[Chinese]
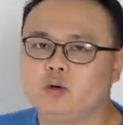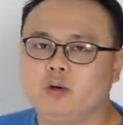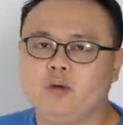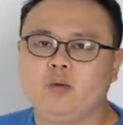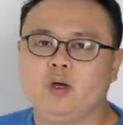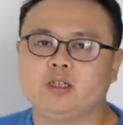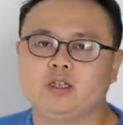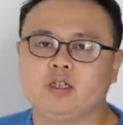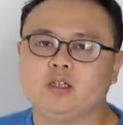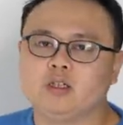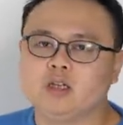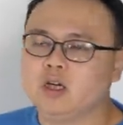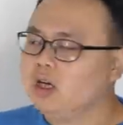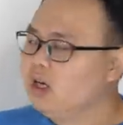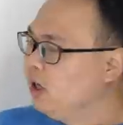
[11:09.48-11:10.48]
就会越起
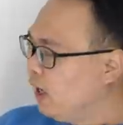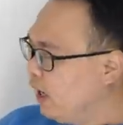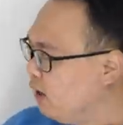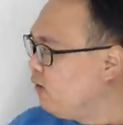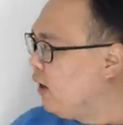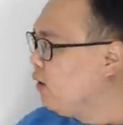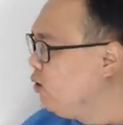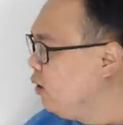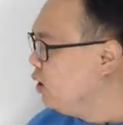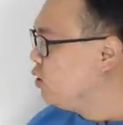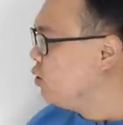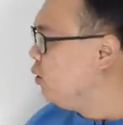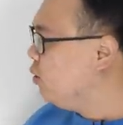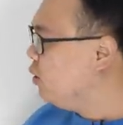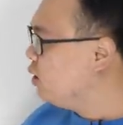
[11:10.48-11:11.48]
劲，黑方越
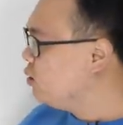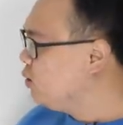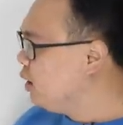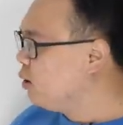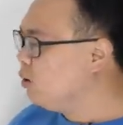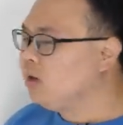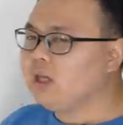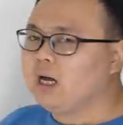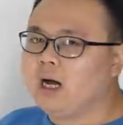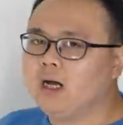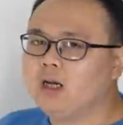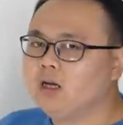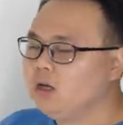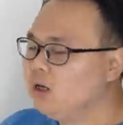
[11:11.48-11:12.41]
守呢就越困难。